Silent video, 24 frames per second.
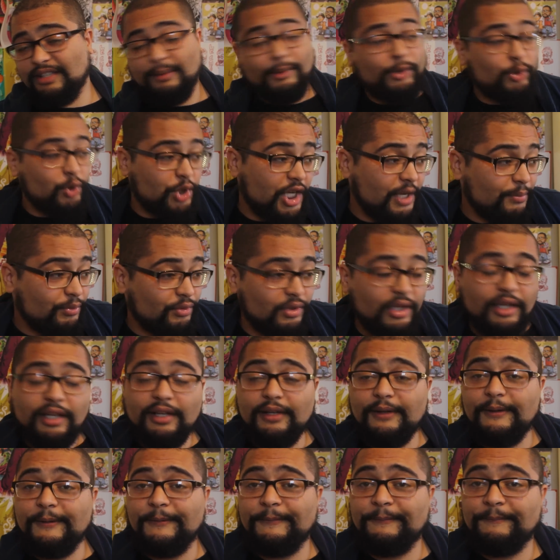Ça m'a touché,
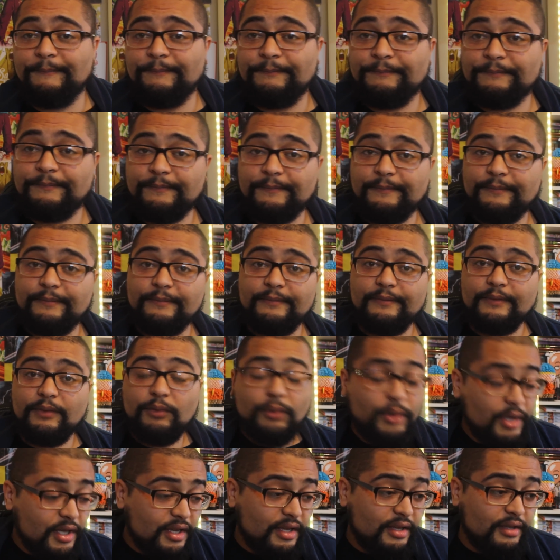putain.
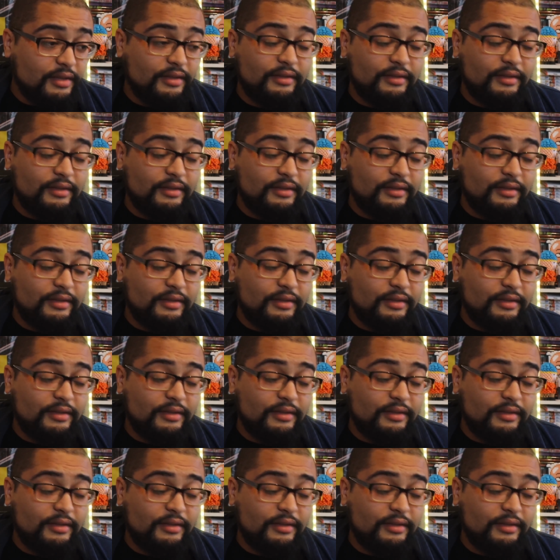Oui.